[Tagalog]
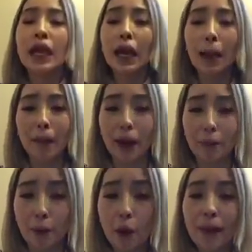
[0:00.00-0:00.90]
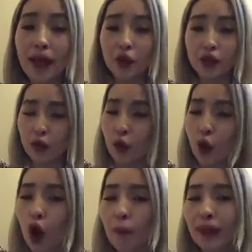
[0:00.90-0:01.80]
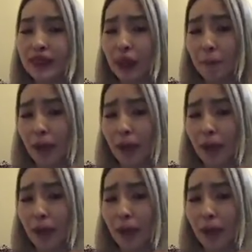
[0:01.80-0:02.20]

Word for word: Kapag po merong nagko-comment ng